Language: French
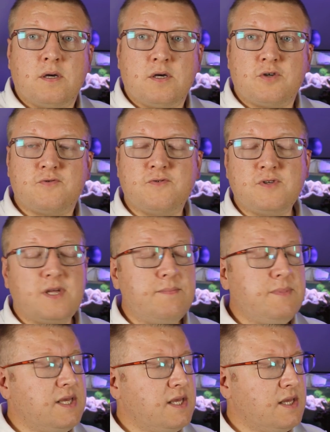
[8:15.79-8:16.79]
Je vous ai
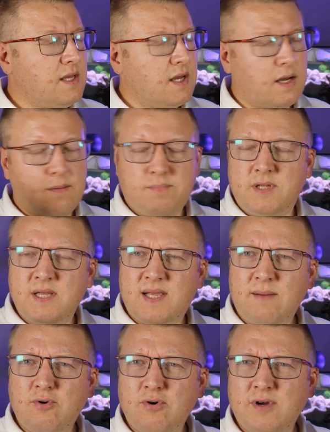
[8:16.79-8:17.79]
mis un petit
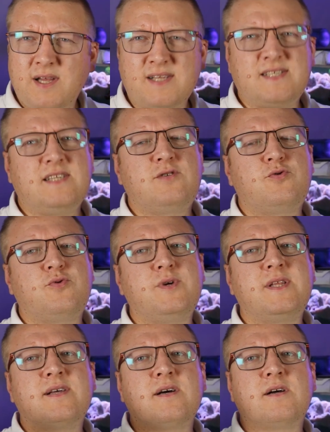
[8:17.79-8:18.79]
tableau et ainsi de
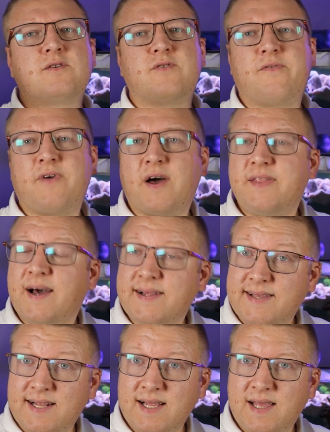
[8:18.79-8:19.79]
suite. Je vais faire un
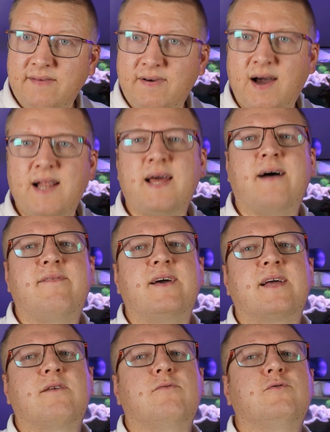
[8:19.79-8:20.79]
article qui va aller
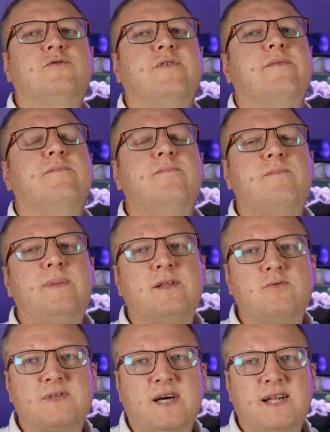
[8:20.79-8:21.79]
avec, où je vais
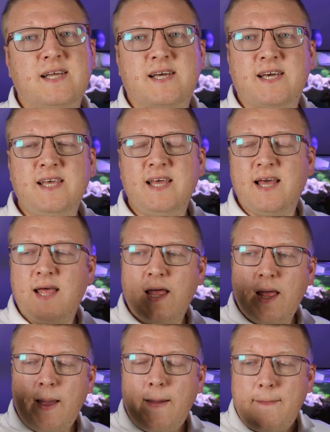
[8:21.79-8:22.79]
mettre tout ça à l'écrit.
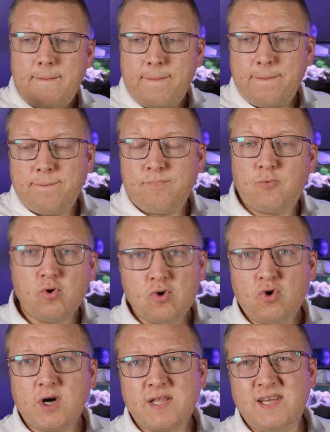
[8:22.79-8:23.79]

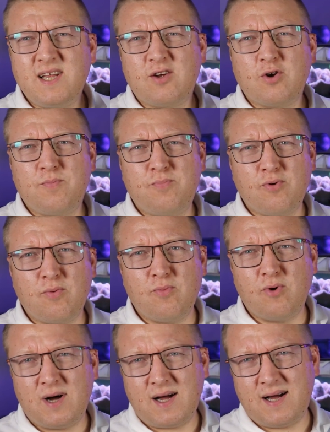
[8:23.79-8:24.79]
Toujours est-il que pour
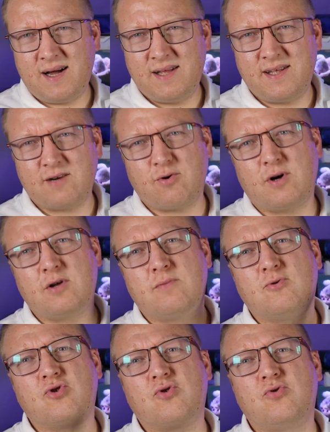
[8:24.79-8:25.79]
moi, un
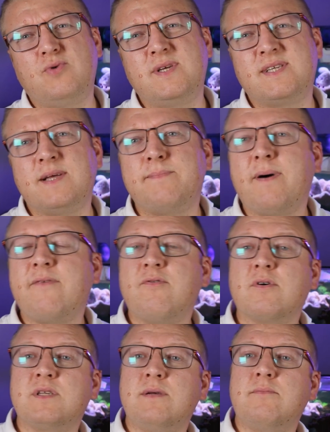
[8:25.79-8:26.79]
aquarium aujourd'hui, c'est pas
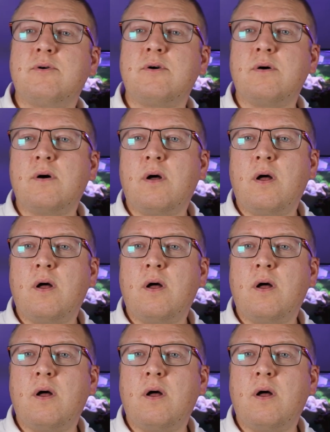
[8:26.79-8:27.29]
forcément